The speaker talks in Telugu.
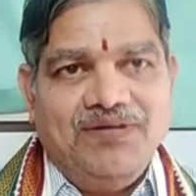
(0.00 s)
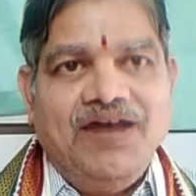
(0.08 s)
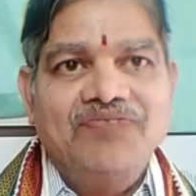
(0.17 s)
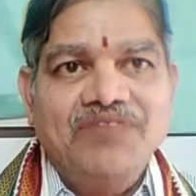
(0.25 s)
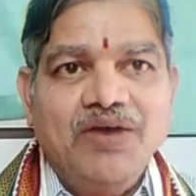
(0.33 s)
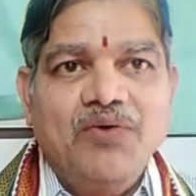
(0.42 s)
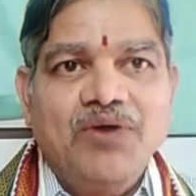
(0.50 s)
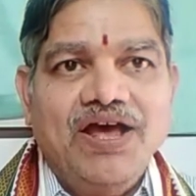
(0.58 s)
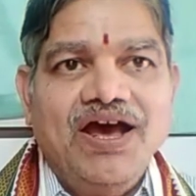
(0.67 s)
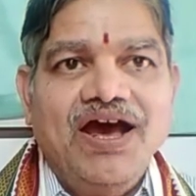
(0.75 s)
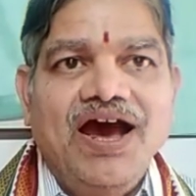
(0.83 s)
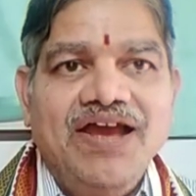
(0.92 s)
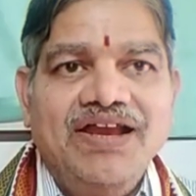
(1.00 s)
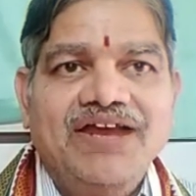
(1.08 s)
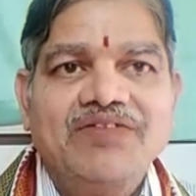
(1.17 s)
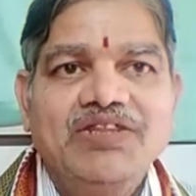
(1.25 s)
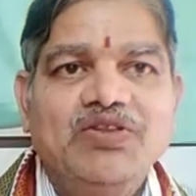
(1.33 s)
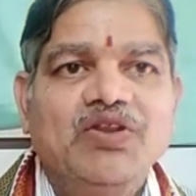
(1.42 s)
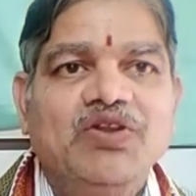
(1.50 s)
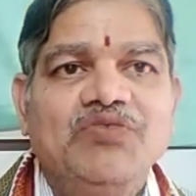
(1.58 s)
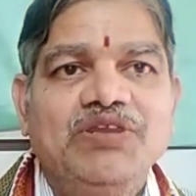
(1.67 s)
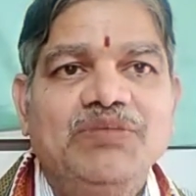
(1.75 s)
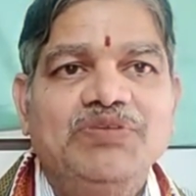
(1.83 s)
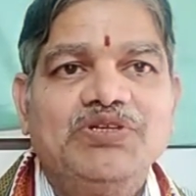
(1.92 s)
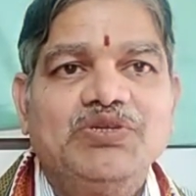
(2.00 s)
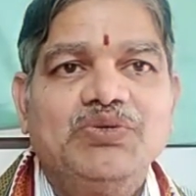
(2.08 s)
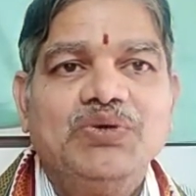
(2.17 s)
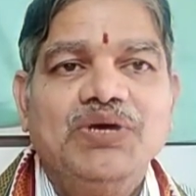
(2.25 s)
అంతా కూడా ఆయన కవిత్వంలో వినిపిస్తూ